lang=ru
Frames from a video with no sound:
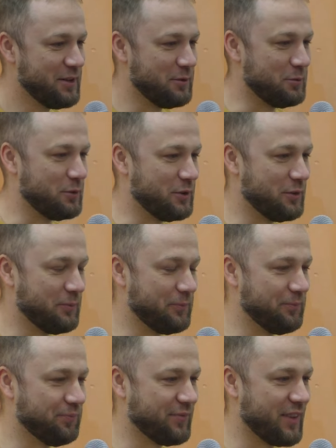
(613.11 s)
Вот.
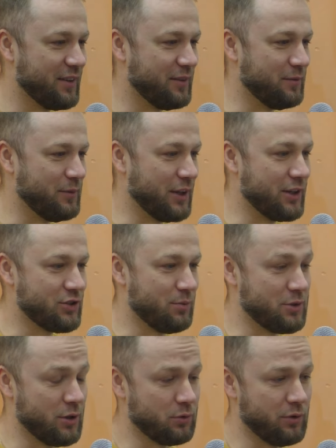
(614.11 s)
Мне кажется,
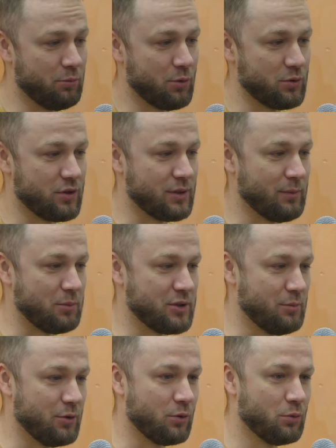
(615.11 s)
постановка типа, вопроса сама по
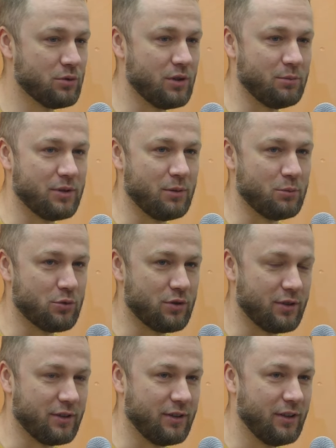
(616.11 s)
себе грустная, потому
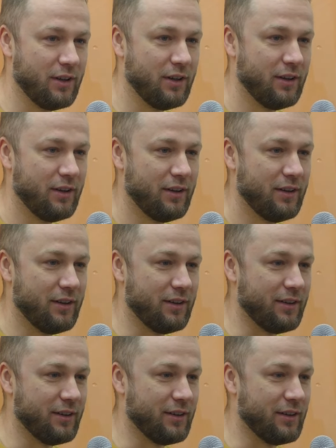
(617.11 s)
что
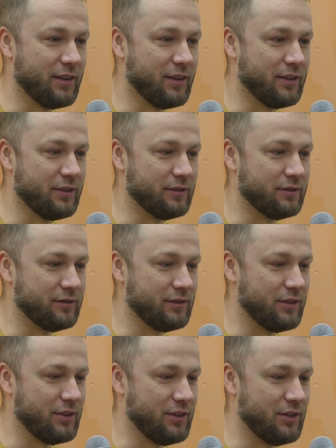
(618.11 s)
а,
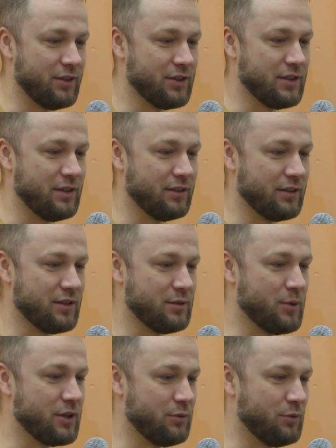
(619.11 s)
если
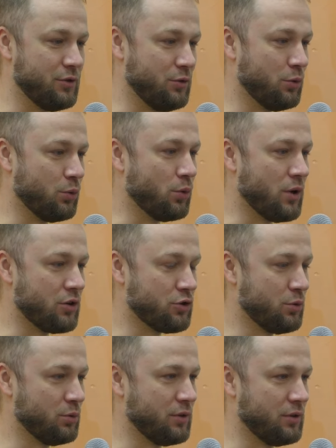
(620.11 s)
рассматривать йогу как
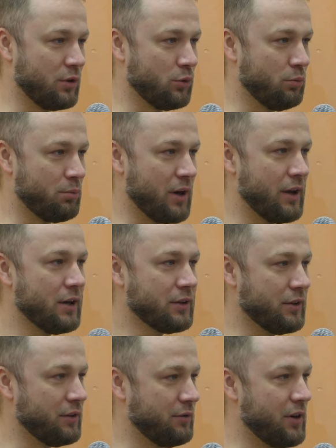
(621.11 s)
что-то такое
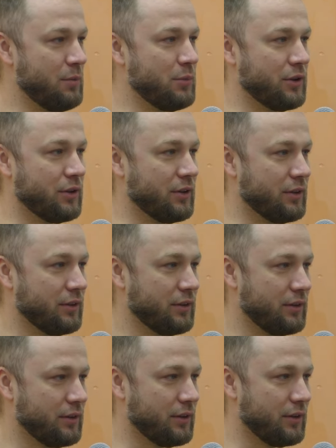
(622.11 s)
проектное, временное,
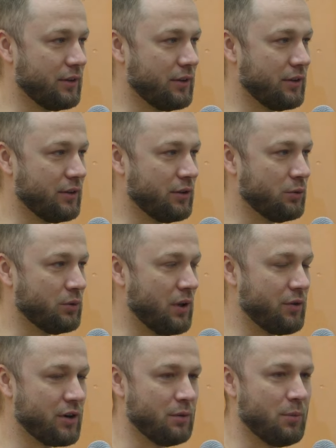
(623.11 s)
ну,
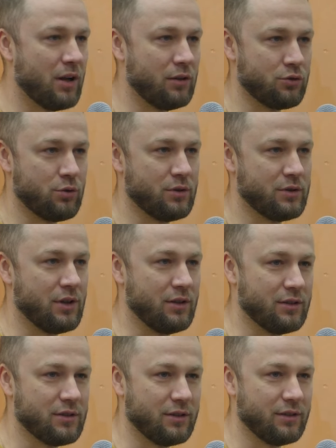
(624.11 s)
наверное, мало что
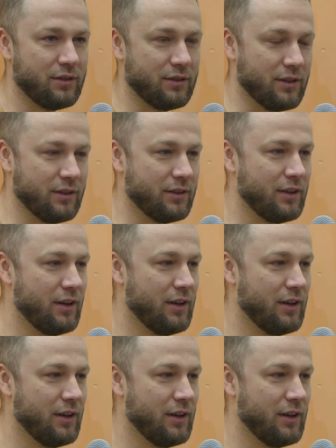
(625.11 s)
останется, да.